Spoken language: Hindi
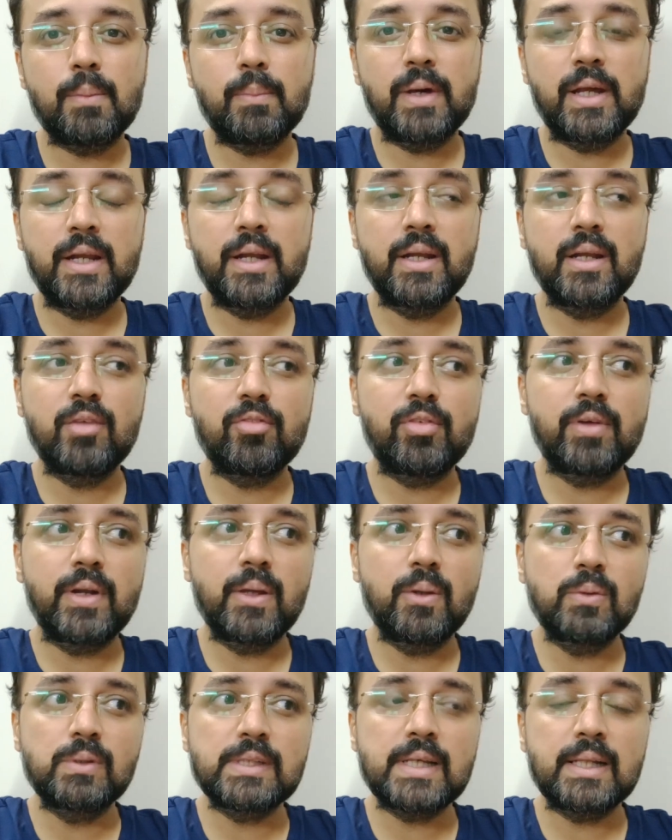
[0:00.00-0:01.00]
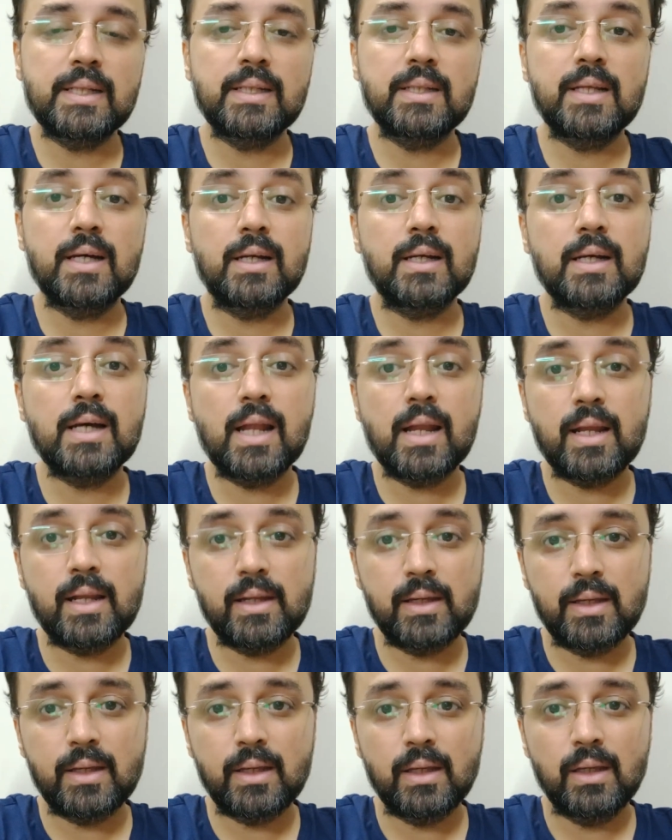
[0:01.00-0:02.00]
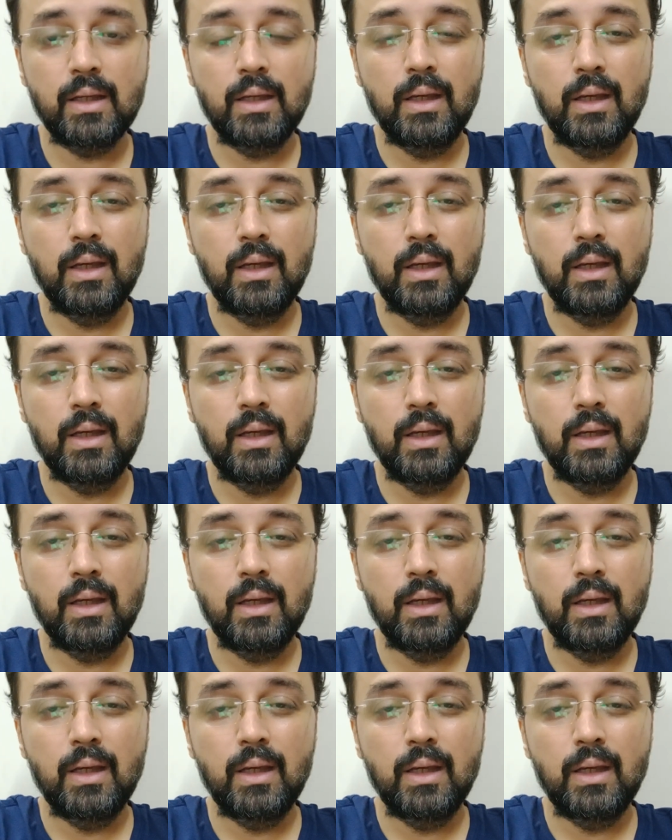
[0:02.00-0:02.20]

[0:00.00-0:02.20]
हमारे निफ्टी को ज़्यादा धक्का ना लगे